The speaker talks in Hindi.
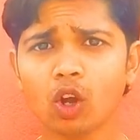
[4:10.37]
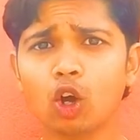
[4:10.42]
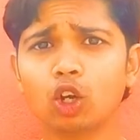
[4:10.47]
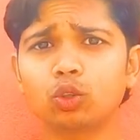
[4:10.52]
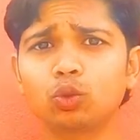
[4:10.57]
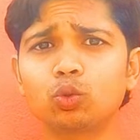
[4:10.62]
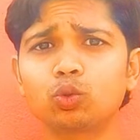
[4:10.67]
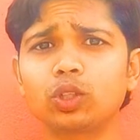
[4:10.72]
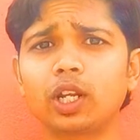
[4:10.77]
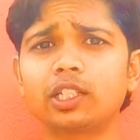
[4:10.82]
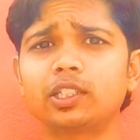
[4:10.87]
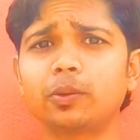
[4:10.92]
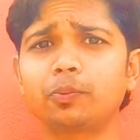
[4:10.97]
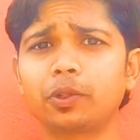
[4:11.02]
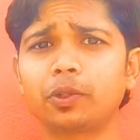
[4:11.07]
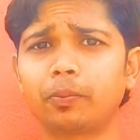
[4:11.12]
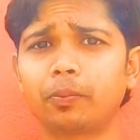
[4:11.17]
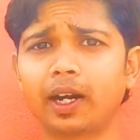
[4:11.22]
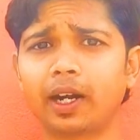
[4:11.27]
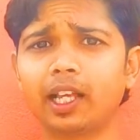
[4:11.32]
और दूसरा
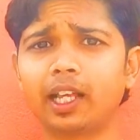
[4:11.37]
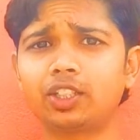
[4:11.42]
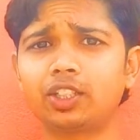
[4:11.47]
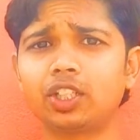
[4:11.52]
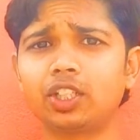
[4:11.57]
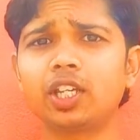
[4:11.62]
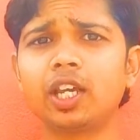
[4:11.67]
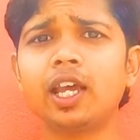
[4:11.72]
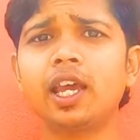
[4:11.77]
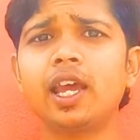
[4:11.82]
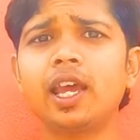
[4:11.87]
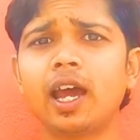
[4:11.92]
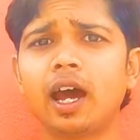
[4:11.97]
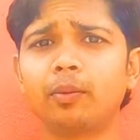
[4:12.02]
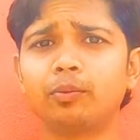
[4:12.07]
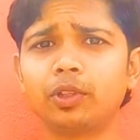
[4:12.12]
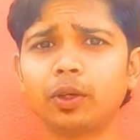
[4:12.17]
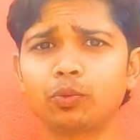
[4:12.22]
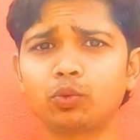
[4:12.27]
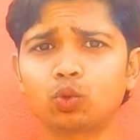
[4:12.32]
सबसे बड़ा चीज़
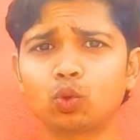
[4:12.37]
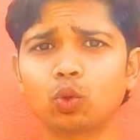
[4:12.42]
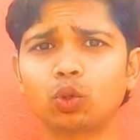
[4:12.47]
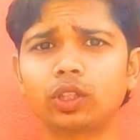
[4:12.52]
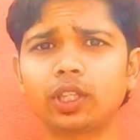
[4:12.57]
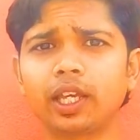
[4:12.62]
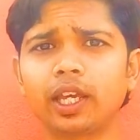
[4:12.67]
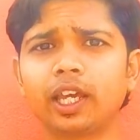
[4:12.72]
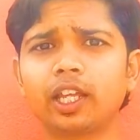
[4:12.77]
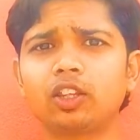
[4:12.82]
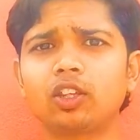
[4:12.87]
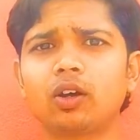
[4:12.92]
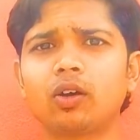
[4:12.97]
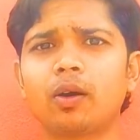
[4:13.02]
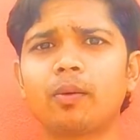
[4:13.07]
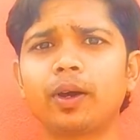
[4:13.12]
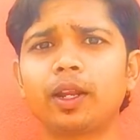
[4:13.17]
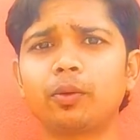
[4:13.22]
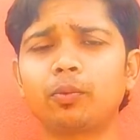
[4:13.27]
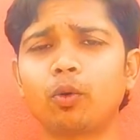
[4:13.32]
हम जब सोते हैं तो
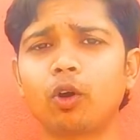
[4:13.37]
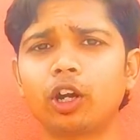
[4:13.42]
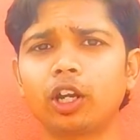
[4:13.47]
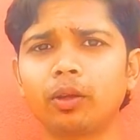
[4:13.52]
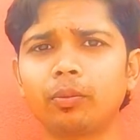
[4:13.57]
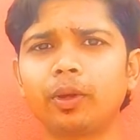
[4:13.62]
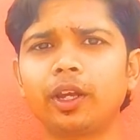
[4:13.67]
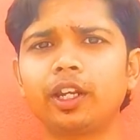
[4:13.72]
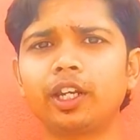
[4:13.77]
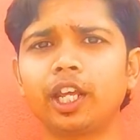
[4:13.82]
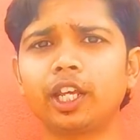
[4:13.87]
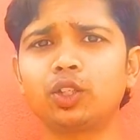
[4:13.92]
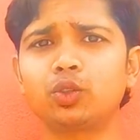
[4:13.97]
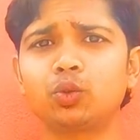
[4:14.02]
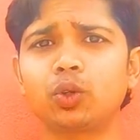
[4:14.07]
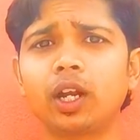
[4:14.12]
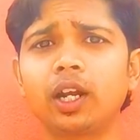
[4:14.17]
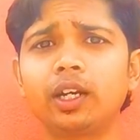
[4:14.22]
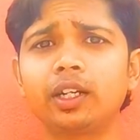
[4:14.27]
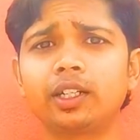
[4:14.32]
हमारी बॉडी में
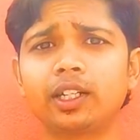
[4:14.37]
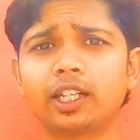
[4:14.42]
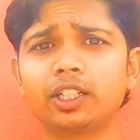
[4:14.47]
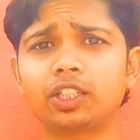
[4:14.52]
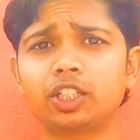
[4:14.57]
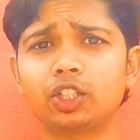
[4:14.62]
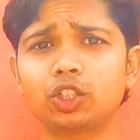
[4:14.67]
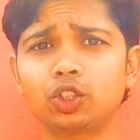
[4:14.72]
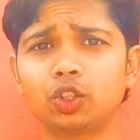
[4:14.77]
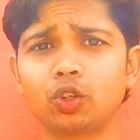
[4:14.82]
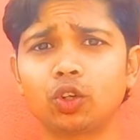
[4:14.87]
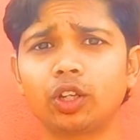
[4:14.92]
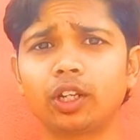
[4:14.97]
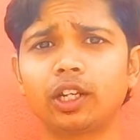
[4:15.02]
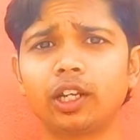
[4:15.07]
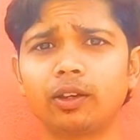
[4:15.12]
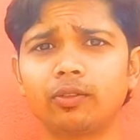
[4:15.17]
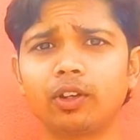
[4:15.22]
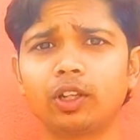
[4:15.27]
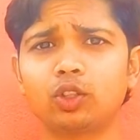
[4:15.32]
नेचुरल टेस्टेस्टोरन
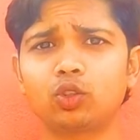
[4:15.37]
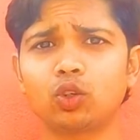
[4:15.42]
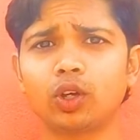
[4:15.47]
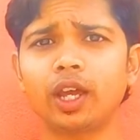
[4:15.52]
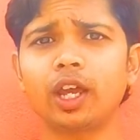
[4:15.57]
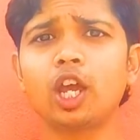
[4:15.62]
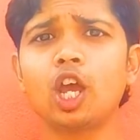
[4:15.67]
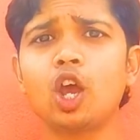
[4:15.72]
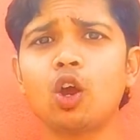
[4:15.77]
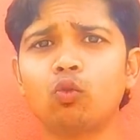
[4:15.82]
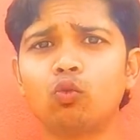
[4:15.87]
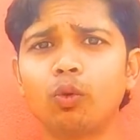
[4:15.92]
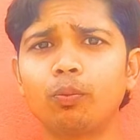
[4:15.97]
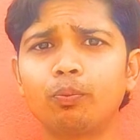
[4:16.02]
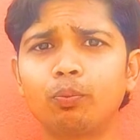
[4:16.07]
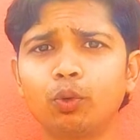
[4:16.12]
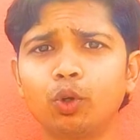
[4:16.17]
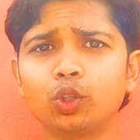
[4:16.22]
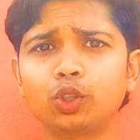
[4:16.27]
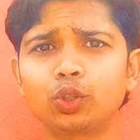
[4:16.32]
लेवल जो है वो
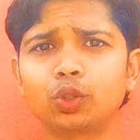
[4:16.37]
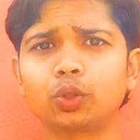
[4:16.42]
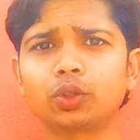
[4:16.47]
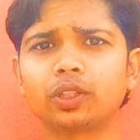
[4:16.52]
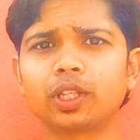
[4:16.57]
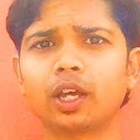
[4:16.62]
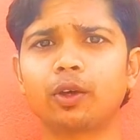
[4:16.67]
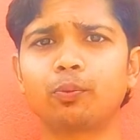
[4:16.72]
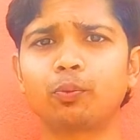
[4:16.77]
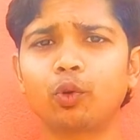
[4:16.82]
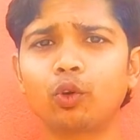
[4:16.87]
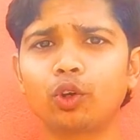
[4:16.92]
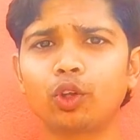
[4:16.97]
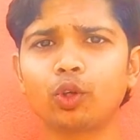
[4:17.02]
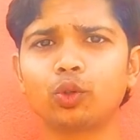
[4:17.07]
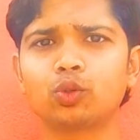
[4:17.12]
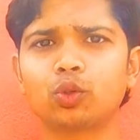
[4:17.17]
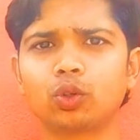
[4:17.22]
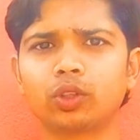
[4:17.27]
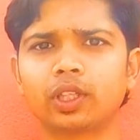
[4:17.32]
बूस्ट होता है
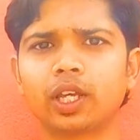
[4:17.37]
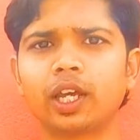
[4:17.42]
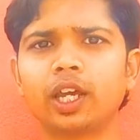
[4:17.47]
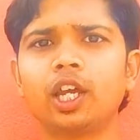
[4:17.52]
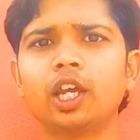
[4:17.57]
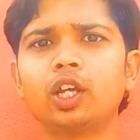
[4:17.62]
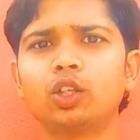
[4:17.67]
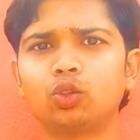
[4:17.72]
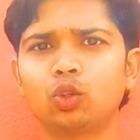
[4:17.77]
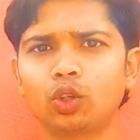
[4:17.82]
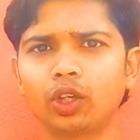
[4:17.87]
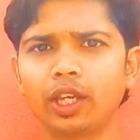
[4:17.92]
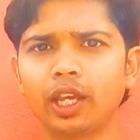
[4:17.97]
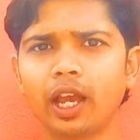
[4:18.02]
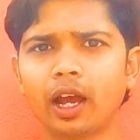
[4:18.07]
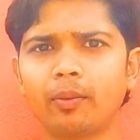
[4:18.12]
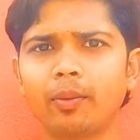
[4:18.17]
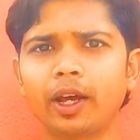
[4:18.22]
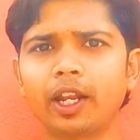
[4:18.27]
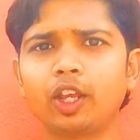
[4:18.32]
प्रोड्यूस होता है जो कि
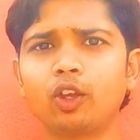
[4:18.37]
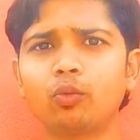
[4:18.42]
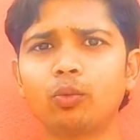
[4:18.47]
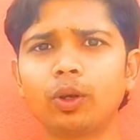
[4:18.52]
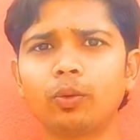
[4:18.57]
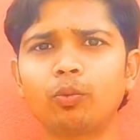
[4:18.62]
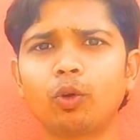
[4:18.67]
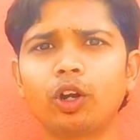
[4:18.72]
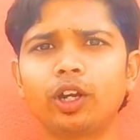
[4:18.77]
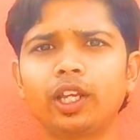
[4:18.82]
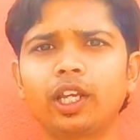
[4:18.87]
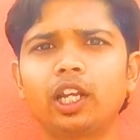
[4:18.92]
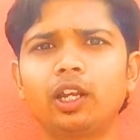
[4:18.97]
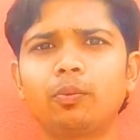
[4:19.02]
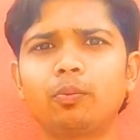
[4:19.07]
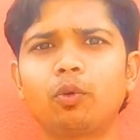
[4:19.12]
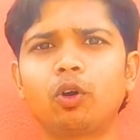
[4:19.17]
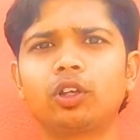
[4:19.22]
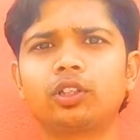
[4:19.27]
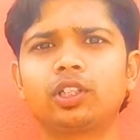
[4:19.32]
हमारे ह्यूमन बॉडी के
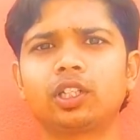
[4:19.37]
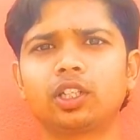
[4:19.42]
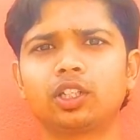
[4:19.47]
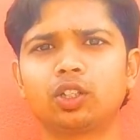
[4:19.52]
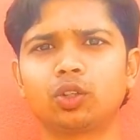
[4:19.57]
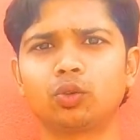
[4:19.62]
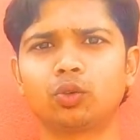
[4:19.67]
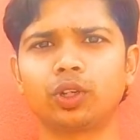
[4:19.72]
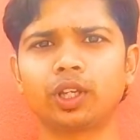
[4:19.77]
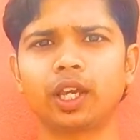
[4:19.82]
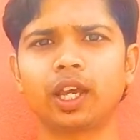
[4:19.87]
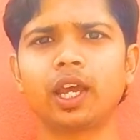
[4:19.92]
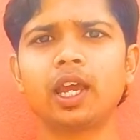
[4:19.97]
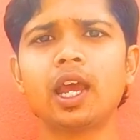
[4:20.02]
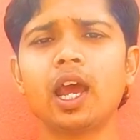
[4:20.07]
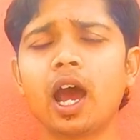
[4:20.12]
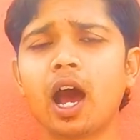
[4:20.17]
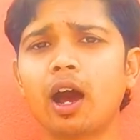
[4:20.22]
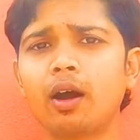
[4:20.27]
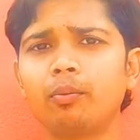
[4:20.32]
लिए बहुत ज़्यादा ज़रूरी है
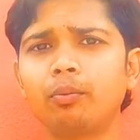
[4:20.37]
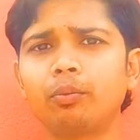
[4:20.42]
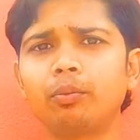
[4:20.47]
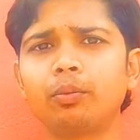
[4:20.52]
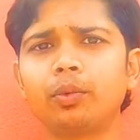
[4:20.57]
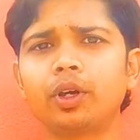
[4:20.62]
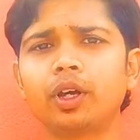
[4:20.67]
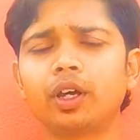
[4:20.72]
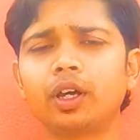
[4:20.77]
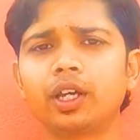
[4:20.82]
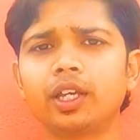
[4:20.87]
हम